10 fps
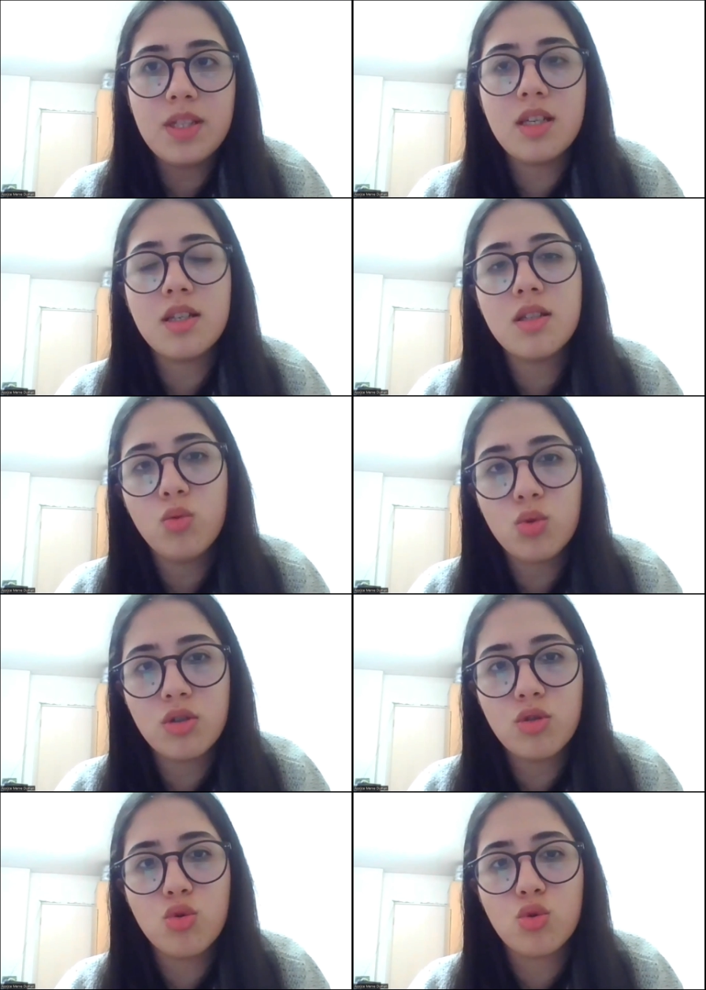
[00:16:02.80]
vizenizi
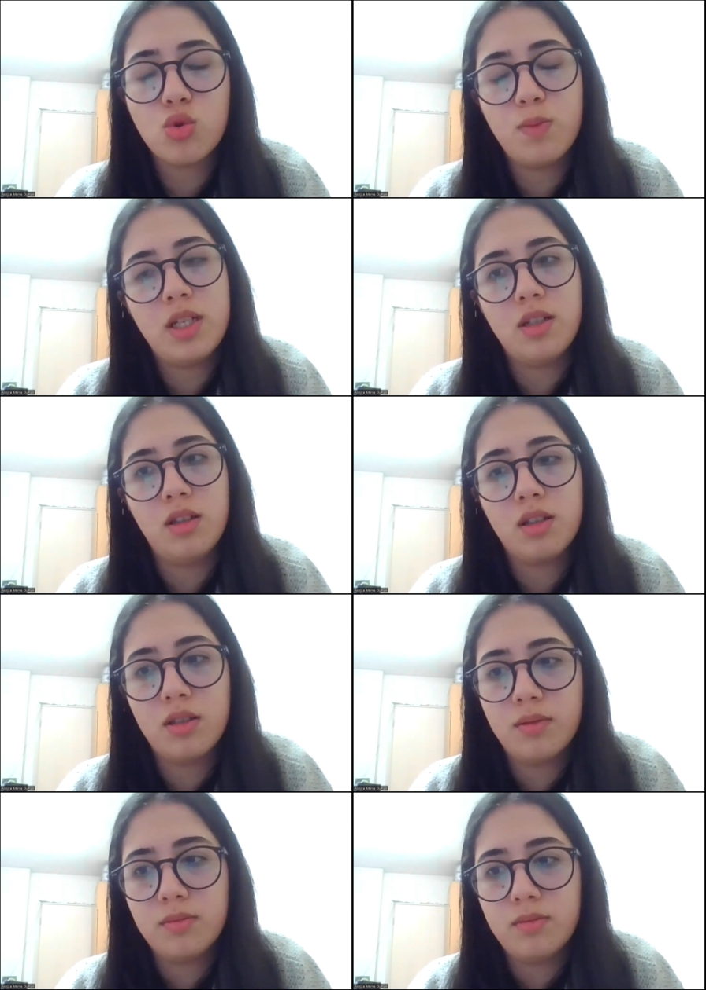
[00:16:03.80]
uzatıyorsunuz bir yıllık.